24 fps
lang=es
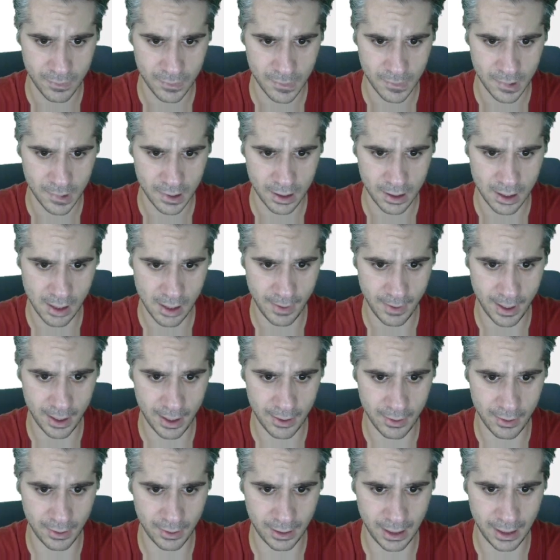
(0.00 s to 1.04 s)
A
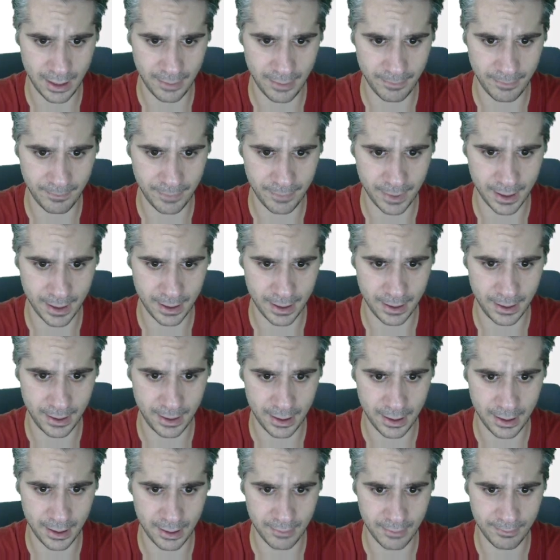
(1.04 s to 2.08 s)
ver, está
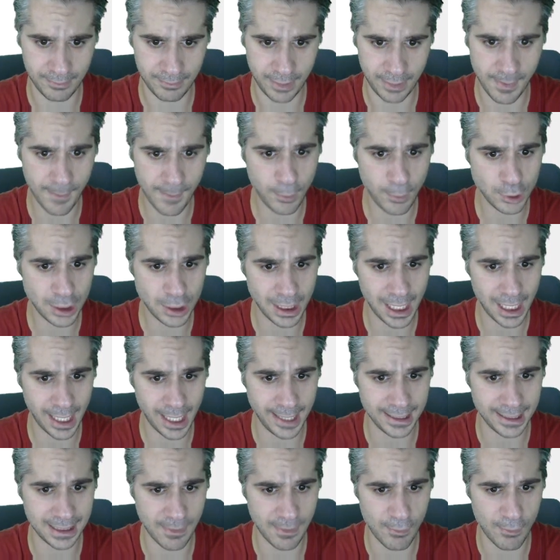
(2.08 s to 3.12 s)
España. va a buscar la
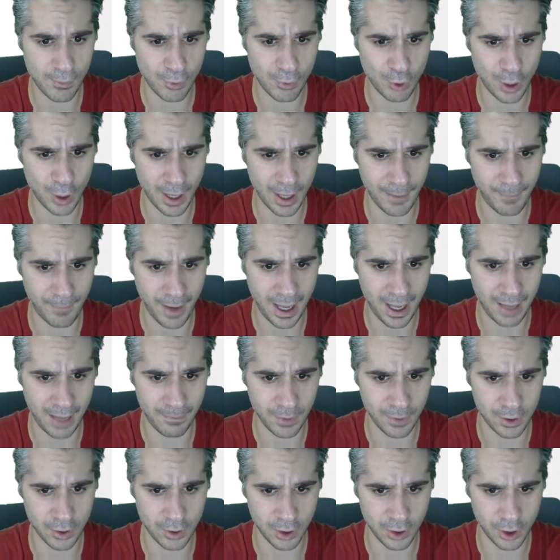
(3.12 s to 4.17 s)
S para buscar España,
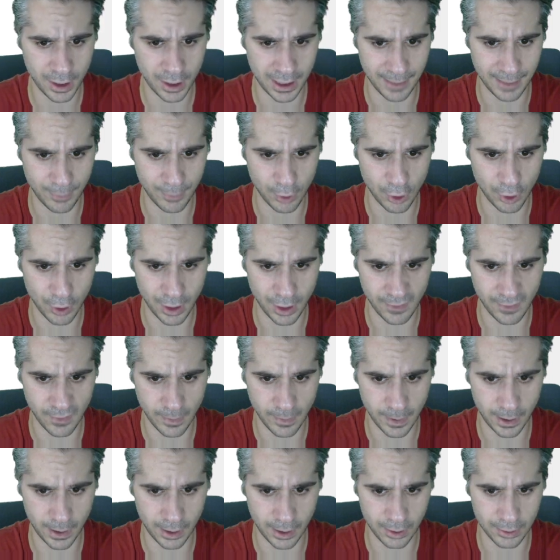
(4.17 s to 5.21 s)
pero no creo que esté por orden
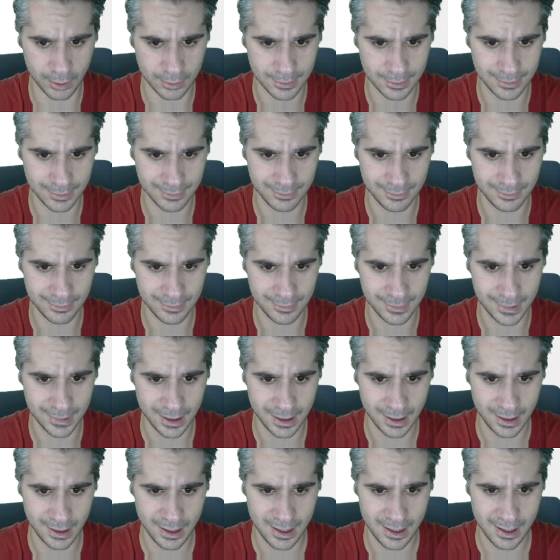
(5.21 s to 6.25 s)
alfabético.
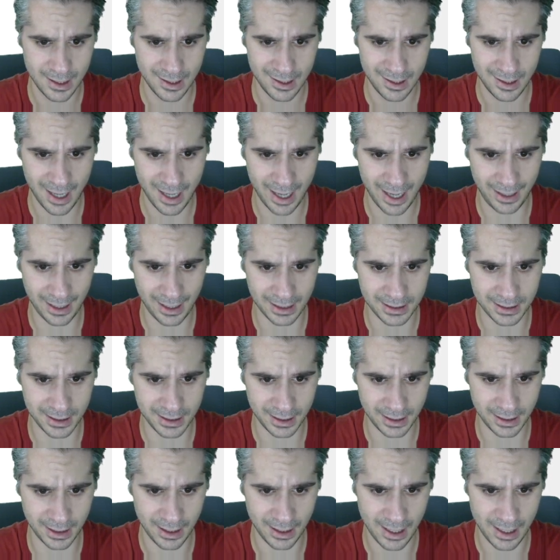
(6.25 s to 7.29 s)
Ahí está el
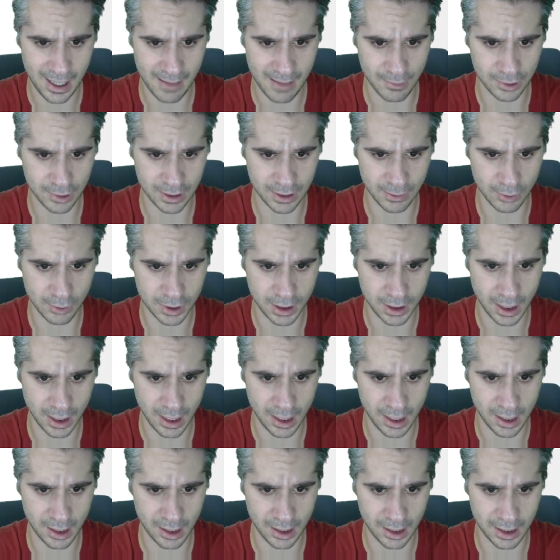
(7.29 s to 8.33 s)
chiste. Vamos a
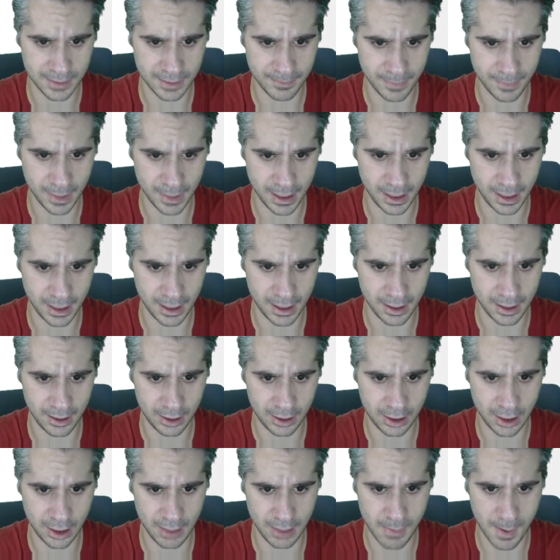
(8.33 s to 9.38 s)
buscar España.
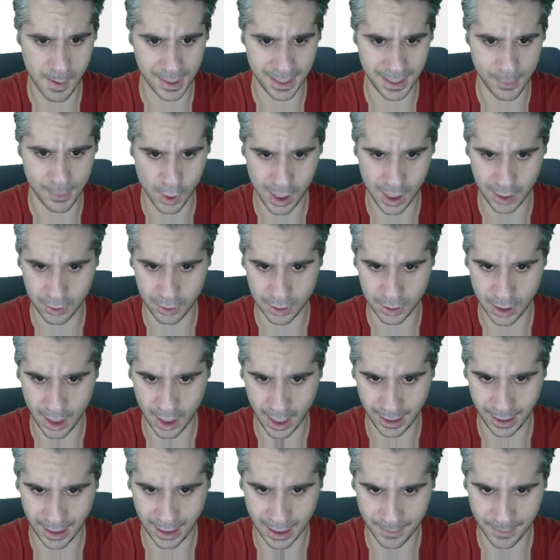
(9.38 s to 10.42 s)
Entonces me va un rato.
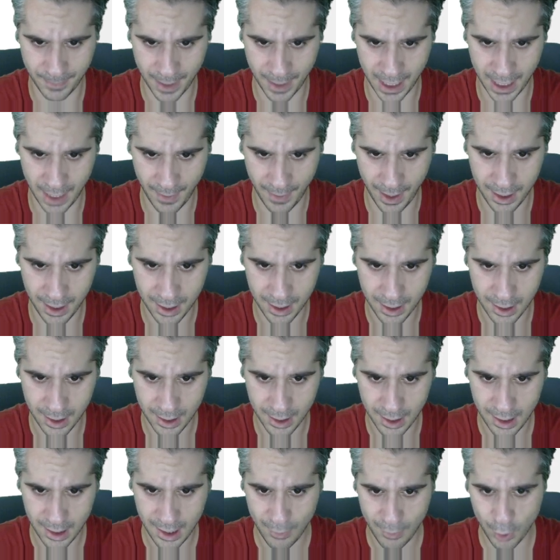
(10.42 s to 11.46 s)
Aquí está España, ¿veis?
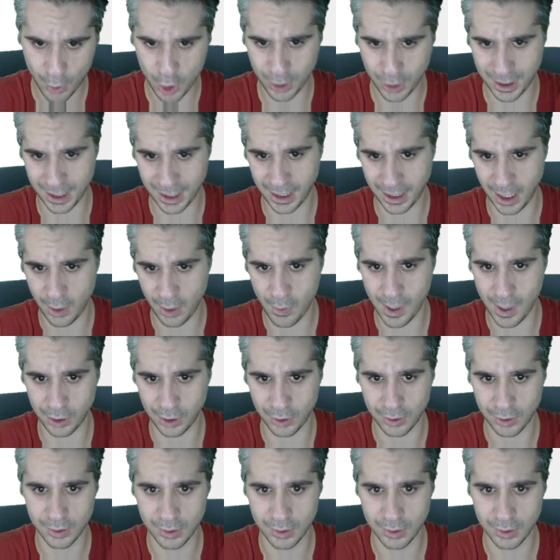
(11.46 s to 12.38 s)
Bueno, 34.